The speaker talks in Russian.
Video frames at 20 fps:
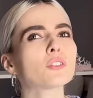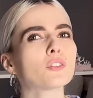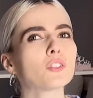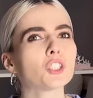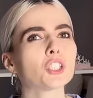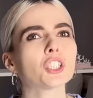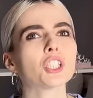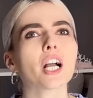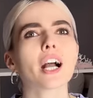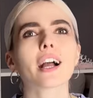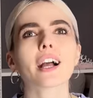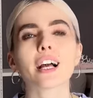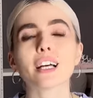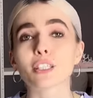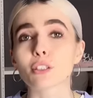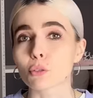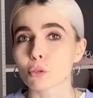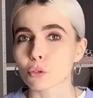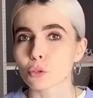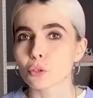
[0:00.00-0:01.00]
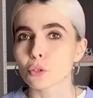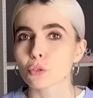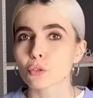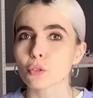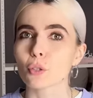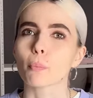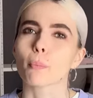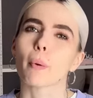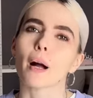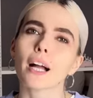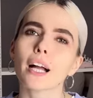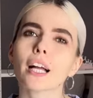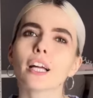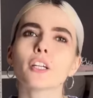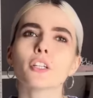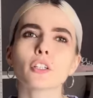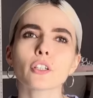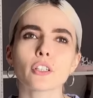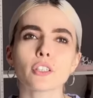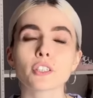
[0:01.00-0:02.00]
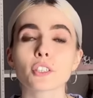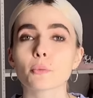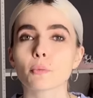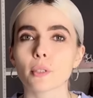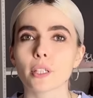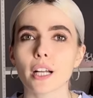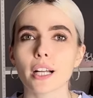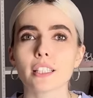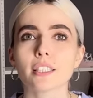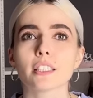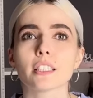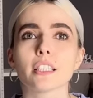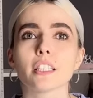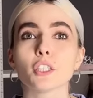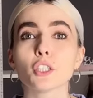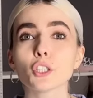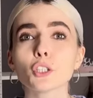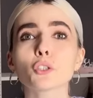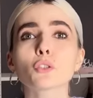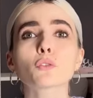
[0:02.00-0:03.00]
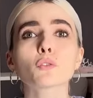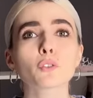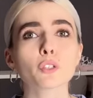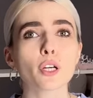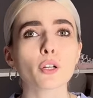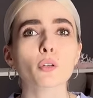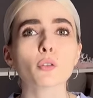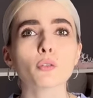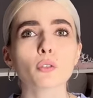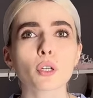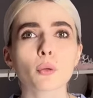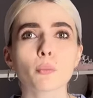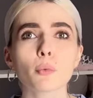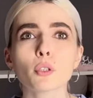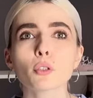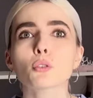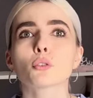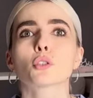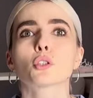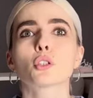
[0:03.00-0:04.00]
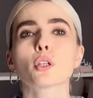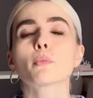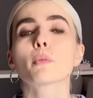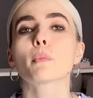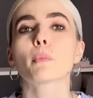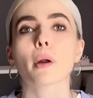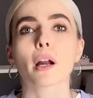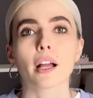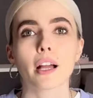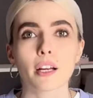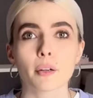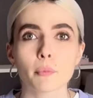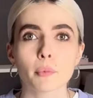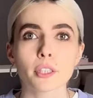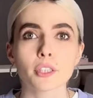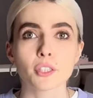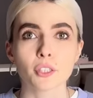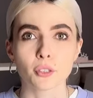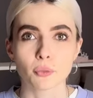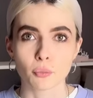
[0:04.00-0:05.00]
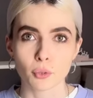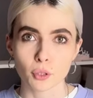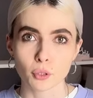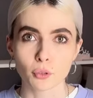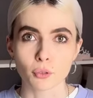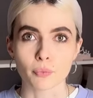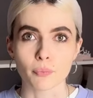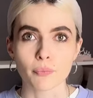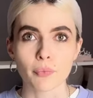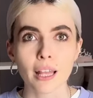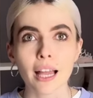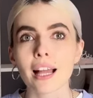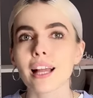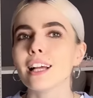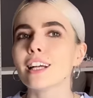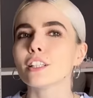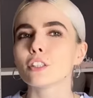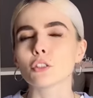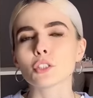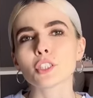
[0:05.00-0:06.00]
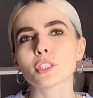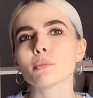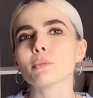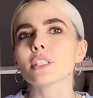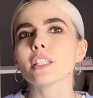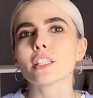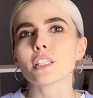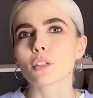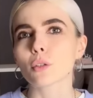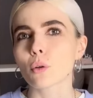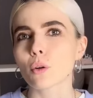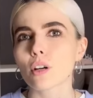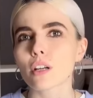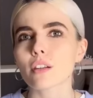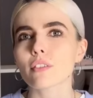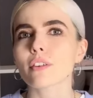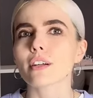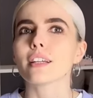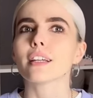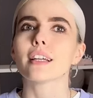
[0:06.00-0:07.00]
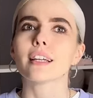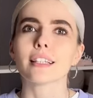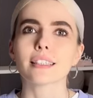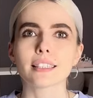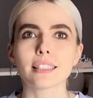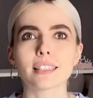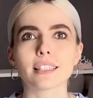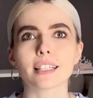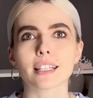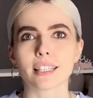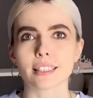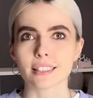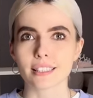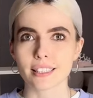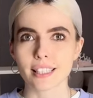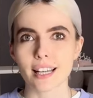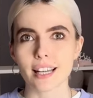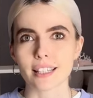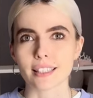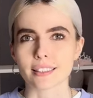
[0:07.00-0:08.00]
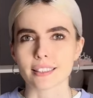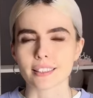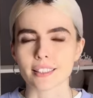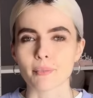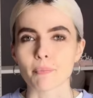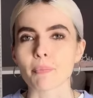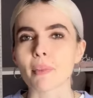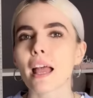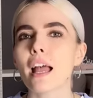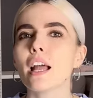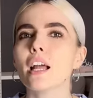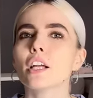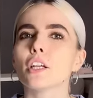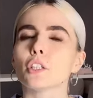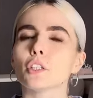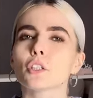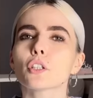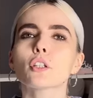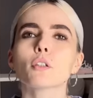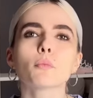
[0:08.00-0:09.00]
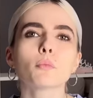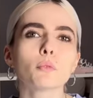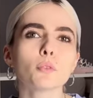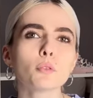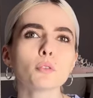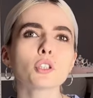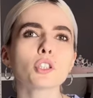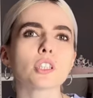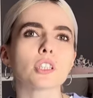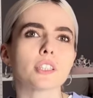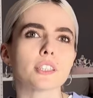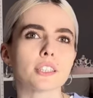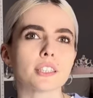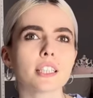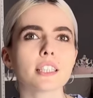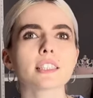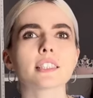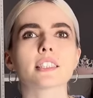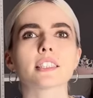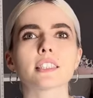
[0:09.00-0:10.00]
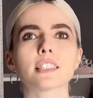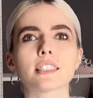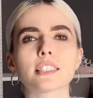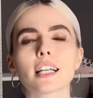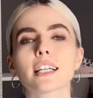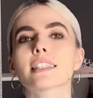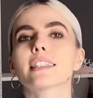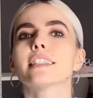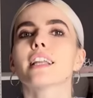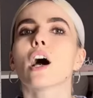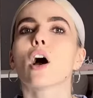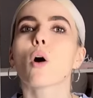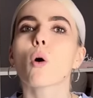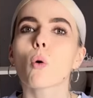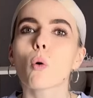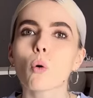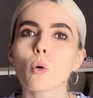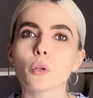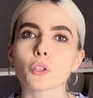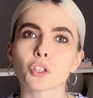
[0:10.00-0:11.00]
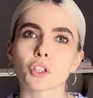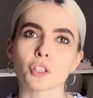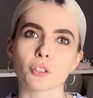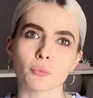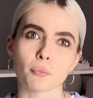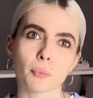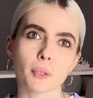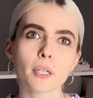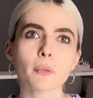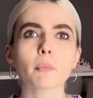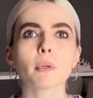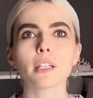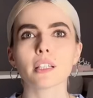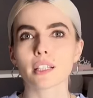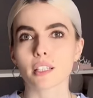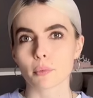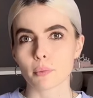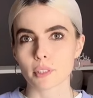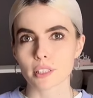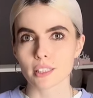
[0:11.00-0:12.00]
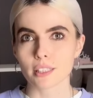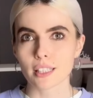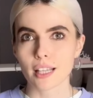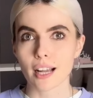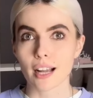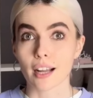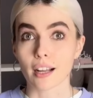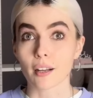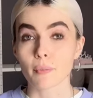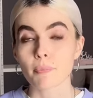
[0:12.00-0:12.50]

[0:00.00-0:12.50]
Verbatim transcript: в вещах от кутюр, пока ее избиратели ищут вторую работу, чтобы прокормить семью. Но семьи Егоровой это не касается. Ее муж и дети сидят на очень прибыльных местах,